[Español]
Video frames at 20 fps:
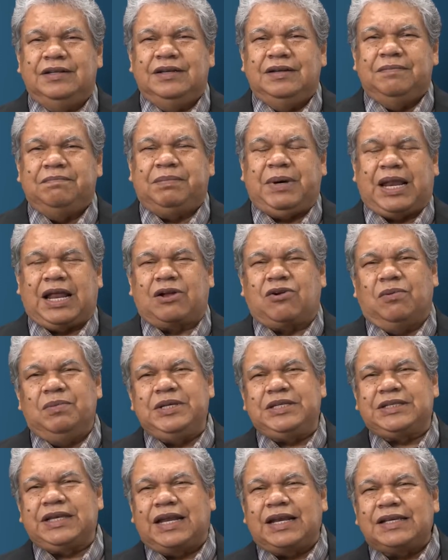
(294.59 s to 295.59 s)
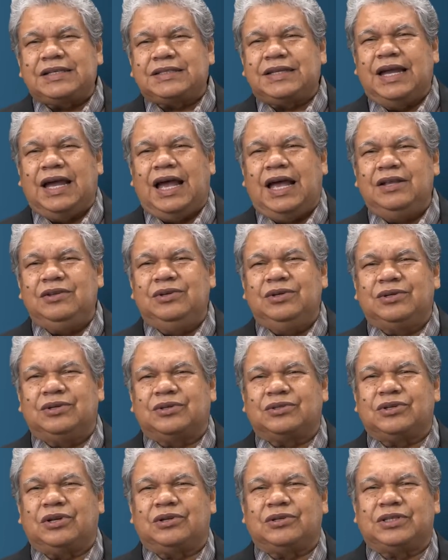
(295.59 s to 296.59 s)
Para comenzar este año,
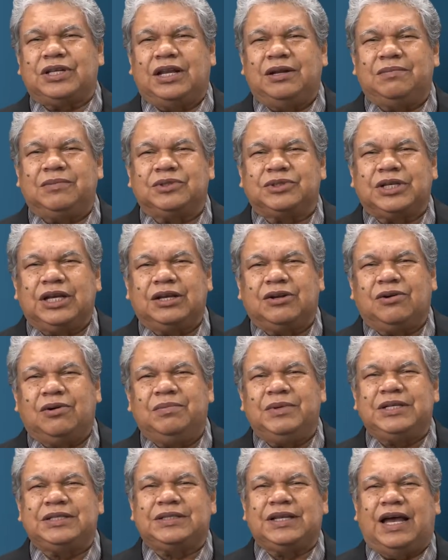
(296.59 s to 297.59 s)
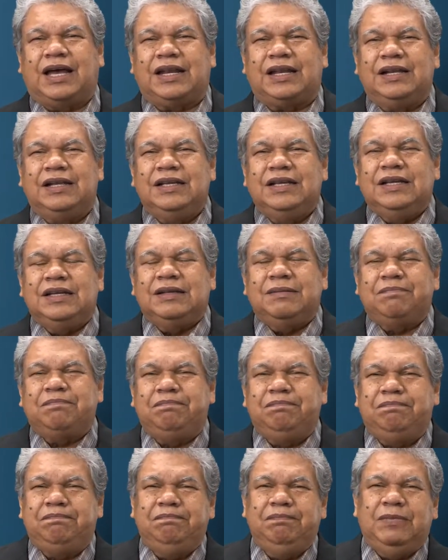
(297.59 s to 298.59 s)
nosotros tenemos que comenzar
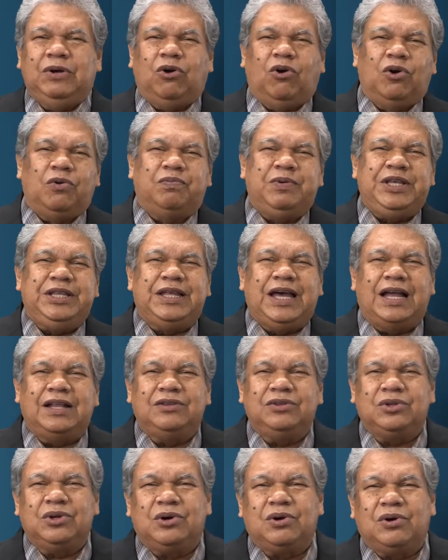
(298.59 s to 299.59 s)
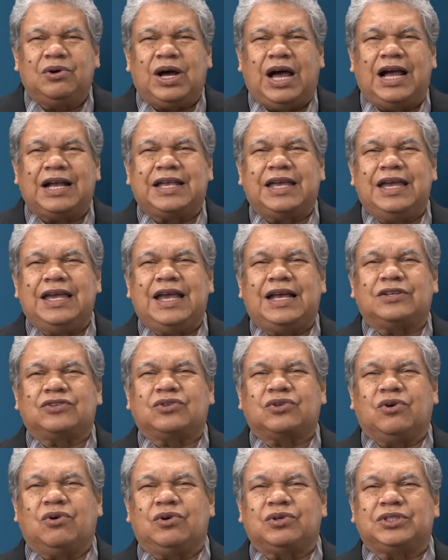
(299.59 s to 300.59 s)
olvidando aquellas
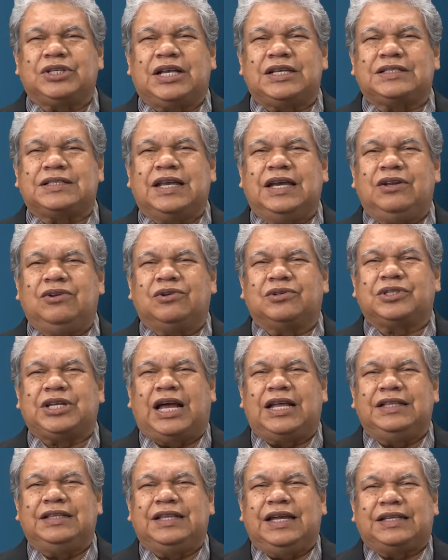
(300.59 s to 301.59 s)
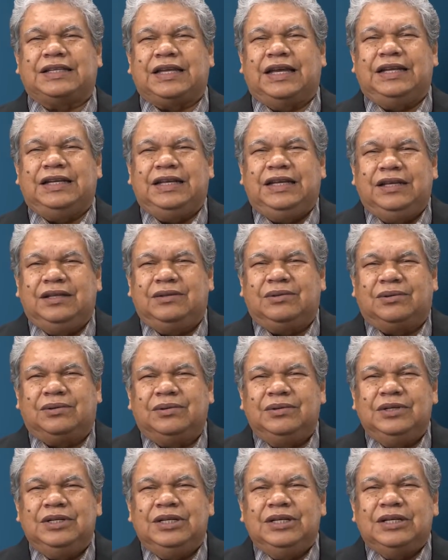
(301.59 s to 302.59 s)
cosas que nos han detenido,
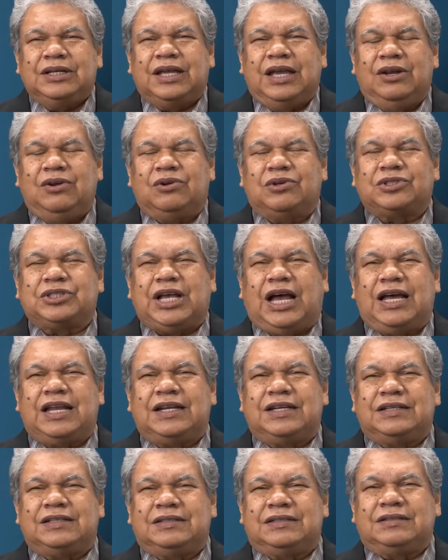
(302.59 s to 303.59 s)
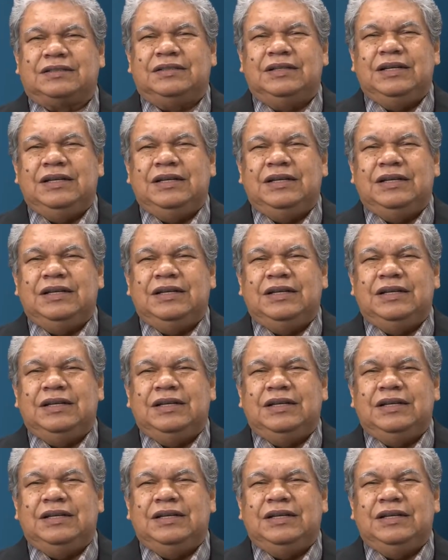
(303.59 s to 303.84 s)
que nos han